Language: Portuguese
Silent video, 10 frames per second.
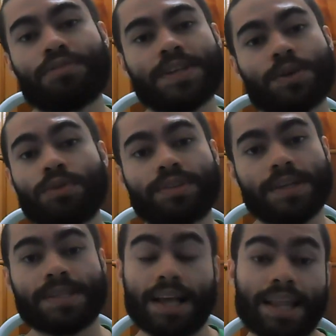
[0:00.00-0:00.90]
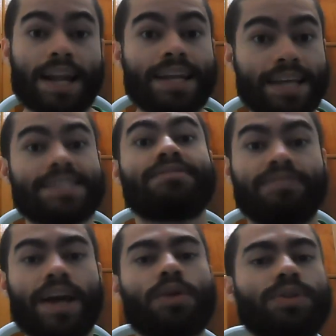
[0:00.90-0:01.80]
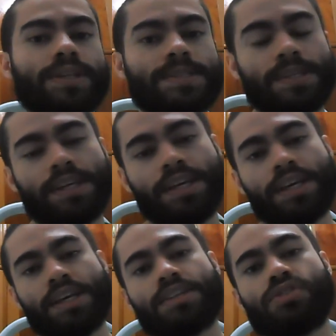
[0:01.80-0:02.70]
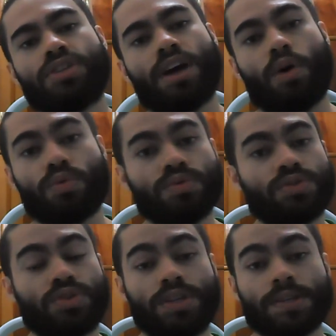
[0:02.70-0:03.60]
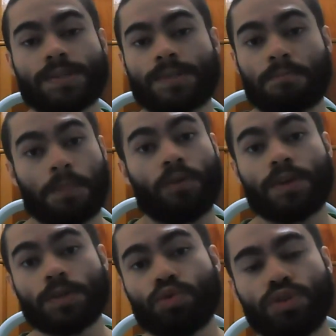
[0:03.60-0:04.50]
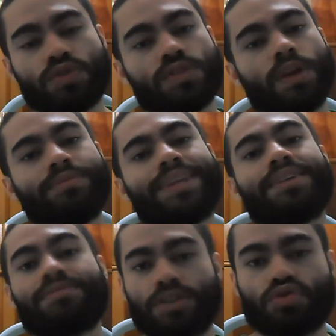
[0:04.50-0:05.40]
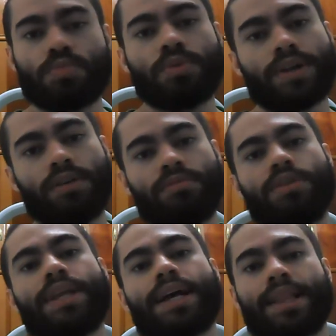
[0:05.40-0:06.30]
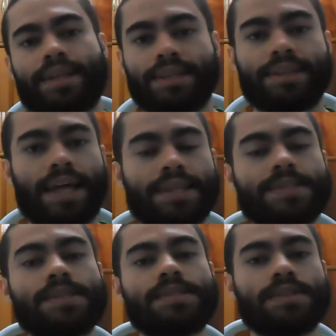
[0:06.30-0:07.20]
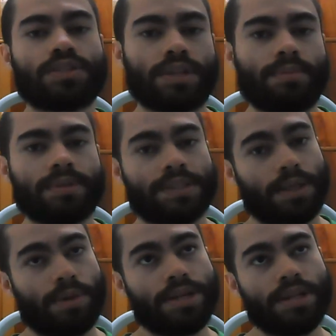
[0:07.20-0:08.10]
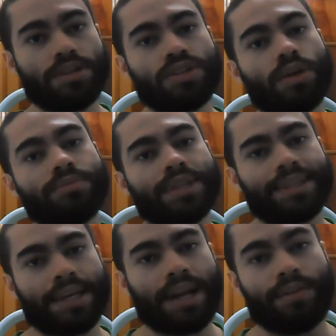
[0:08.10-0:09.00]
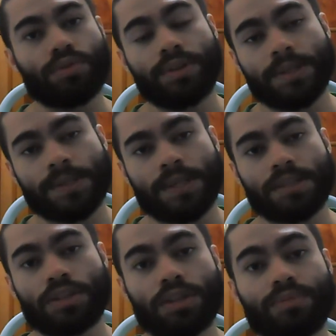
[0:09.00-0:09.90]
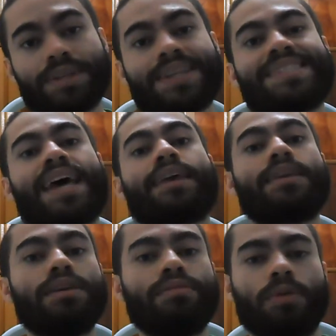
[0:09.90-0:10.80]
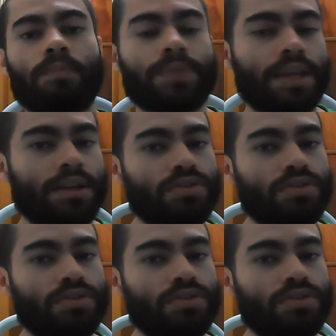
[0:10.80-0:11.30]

talvez aconteça, galera. Aliás, vai acontecer de alguns dias, talvez muitos, não ter vídeo. Porque eu vou, né, galera, tá nesse sistema, sistema aí, né, de não ter gravado com antecedência, de não ter esse arquivo